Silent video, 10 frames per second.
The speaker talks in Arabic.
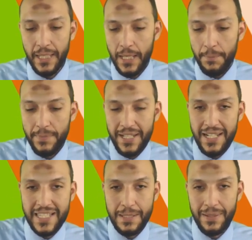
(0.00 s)
بيحس
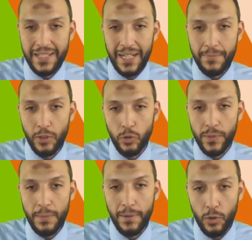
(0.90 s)
بالكلام ده وبيكبر
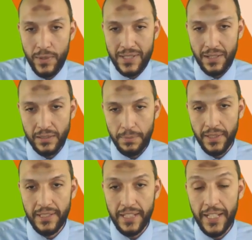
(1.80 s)
وبيصغر طبقا
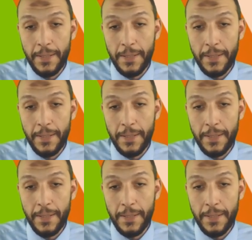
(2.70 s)
للايه؟